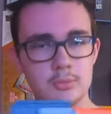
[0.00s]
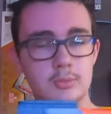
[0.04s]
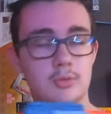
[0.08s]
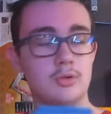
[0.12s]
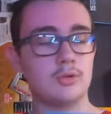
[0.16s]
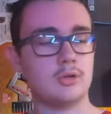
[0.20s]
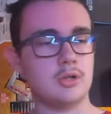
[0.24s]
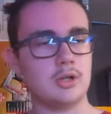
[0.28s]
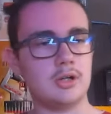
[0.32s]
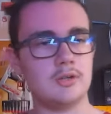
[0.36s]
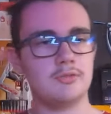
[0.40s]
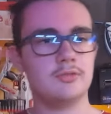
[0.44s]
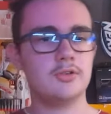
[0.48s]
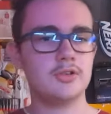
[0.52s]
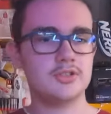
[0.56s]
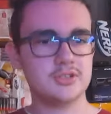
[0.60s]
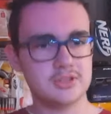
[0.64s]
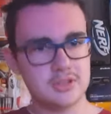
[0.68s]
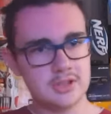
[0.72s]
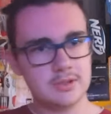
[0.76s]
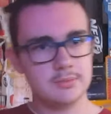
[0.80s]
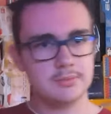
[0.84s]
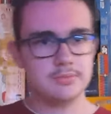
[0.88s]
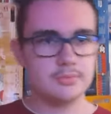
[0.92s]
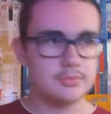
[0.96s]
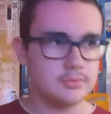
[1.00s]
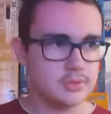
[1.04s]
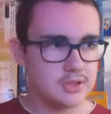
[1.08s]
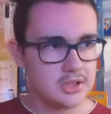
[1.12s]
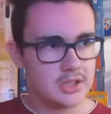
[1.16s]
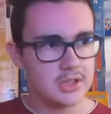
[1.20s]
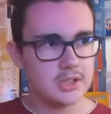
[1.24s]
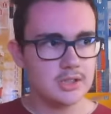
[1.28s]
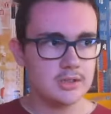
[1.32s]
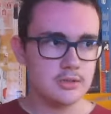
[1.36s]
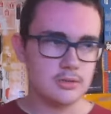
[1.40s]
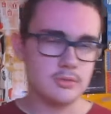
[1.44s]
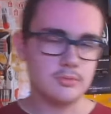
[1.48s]
Bon, à force
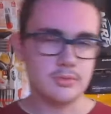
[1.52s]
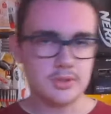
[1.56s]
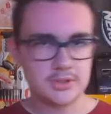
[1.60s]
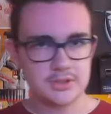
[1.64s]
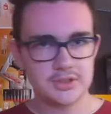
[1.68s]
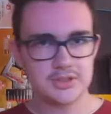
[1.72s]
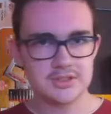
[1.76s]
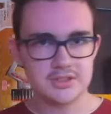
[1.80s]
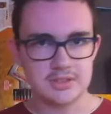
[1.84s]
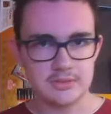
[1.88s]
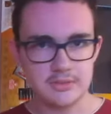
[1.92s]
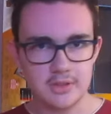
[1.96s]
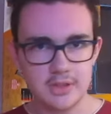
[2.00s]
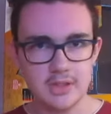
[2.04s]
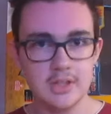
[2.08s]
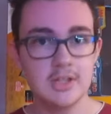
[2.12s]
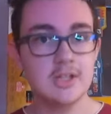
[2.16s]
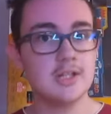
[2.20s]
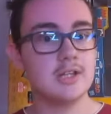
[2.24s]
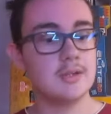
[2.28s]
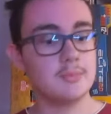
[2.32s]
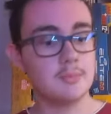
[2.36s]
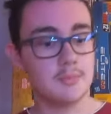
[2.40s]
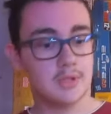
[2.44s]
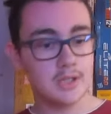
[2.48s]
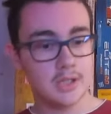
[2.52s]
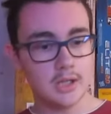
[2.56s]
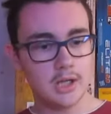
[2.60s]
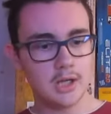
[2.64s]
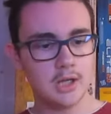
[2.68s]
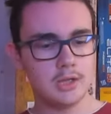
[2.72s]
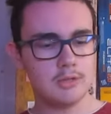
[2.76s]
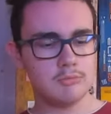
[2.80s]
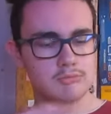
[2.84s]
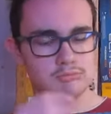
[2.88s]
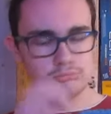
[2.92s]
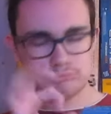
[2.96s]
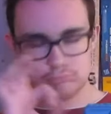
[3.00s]
d'appuyer, euh, machin, ça va. Mais
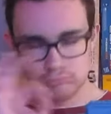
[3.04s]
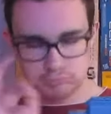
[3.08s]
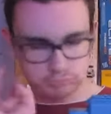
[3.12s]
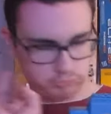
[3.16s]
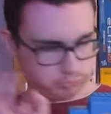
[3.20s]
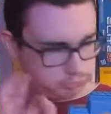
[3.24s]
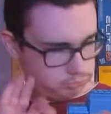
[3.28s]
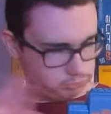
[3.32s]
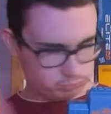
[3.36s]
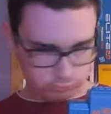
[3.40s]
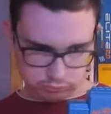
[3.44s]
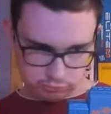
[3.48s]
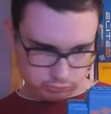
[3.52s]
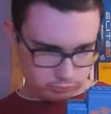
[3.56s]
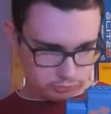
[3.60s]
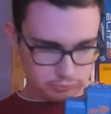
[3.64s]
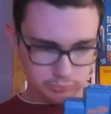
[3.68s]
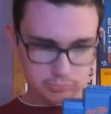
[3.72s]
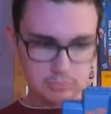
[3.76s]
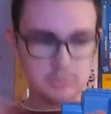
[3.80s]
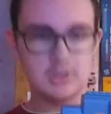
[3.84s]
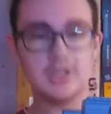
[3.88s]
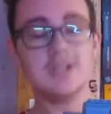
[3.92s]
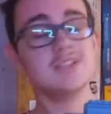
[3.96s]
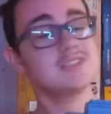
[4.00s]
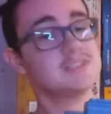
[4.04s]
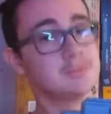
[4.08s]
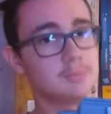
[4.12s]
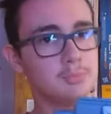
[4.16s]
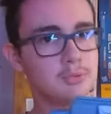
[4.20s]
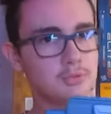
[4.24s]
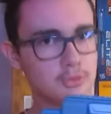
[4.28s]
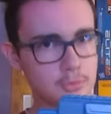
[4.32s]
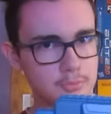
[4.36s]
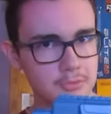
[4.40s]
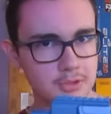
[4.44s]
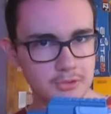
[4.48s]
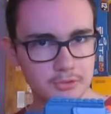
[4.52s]
là, là, c'est
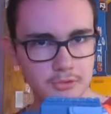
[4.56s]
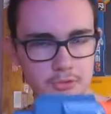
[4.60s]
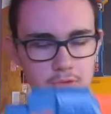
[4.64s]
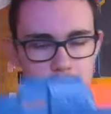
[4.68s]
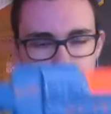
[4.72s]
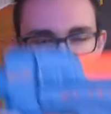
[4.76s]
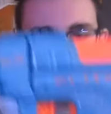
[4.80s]
beaucoup moins dur.